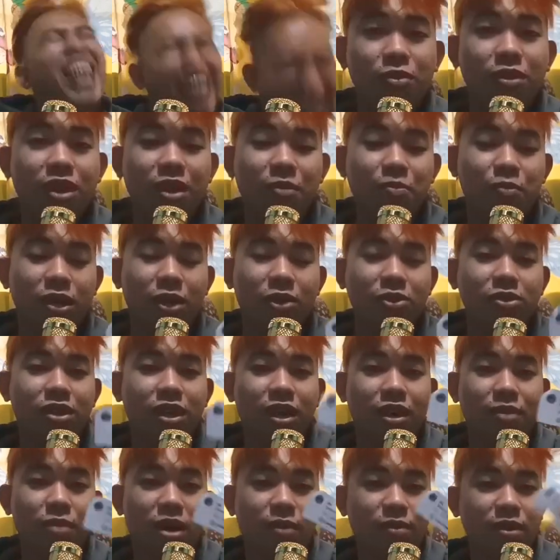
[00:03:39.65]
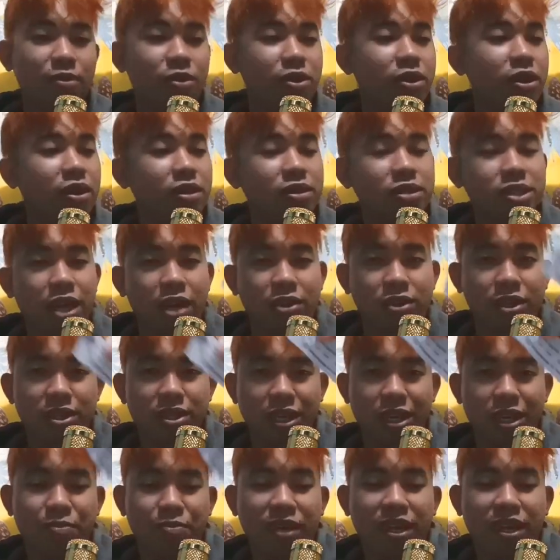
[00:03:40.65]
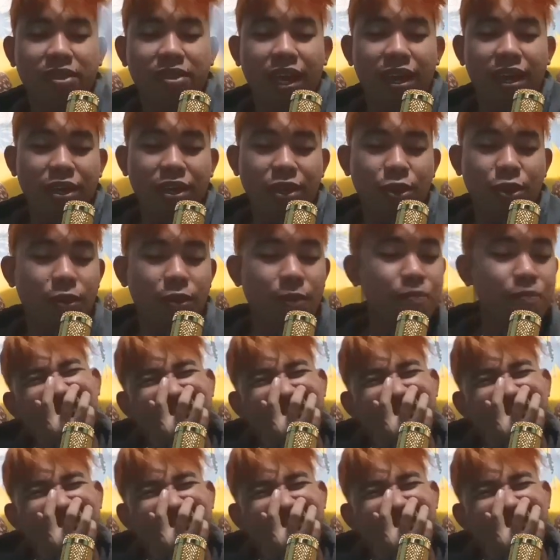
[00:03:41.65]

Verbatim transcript: Naging proud ka, mama mo yon. Shoutout sa'yo, Min. Thank you.